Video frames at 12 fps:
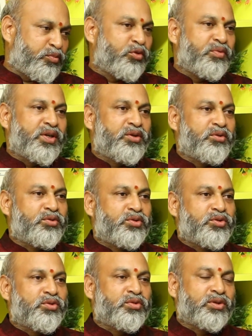పూర్వీకుల
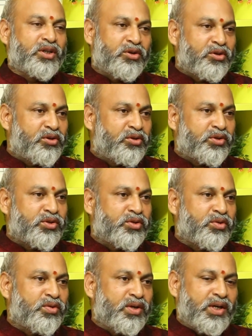నుంచో తండ్రుల
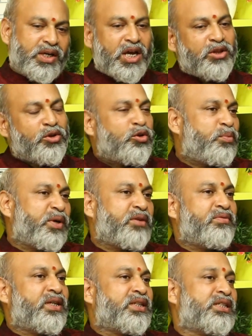నుంచో ఏదో
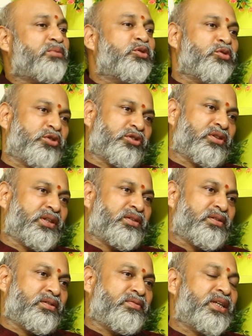రూపైన వీళ్ళకి సమకూరుతుంది
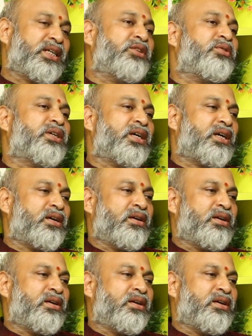వీళ్ళకి ఇది ఒక